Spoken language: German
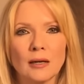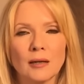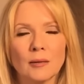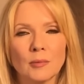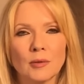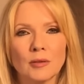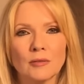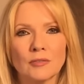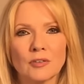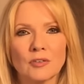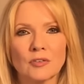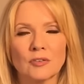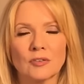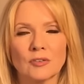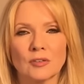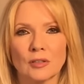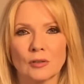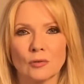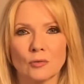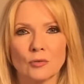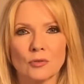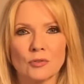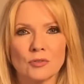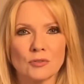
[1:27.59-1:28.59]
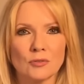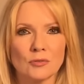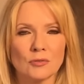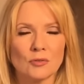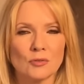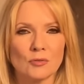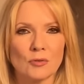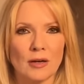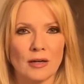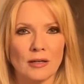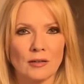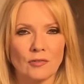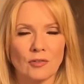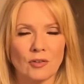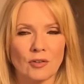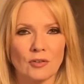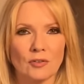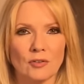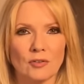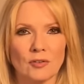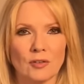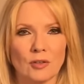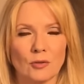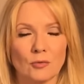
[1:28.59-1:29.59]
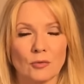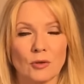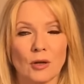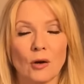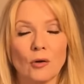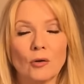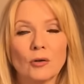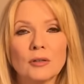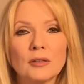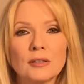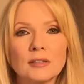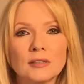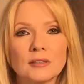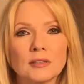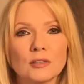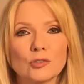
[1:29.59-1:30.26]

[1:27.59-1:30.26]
aber was ist da los und so einfach ist es ja nun auch nicht.